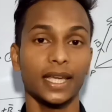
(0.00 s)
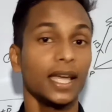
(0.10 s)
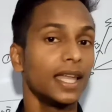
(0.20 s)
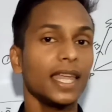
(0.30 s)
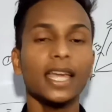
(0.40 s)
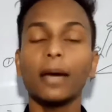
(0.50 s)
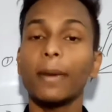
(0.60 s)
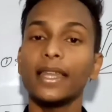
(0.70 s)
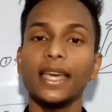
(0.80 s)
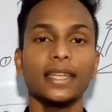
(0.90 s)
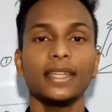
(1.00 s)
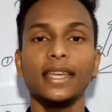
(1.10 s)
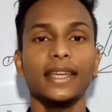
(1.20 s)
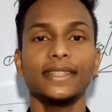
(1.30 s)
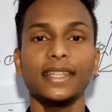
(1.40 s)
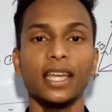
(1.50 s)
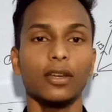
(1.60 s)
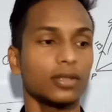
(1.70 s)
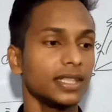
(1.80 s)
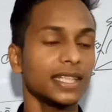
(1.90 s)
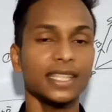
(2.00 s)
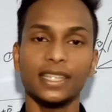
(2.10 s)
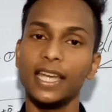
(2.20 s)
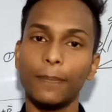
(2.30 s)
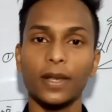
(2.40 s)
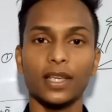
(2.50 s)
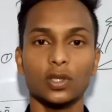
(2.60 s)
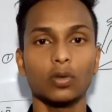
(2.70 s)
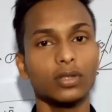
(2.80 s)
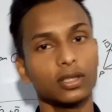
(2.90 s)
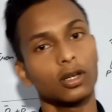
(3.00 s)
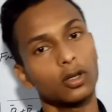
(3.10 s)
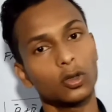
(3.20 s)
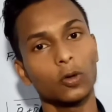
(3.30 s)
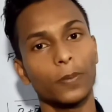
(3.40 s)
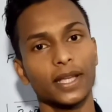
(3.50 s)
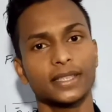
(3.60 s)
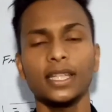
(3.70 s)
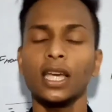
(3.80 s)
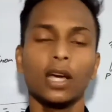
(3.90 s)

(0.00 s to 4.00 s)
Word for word: लेकिन हमारी ये इतनी ईजी नहीं होती जैसे थ्री प्लस टू इज इक्वल टू टू प्लस थ्री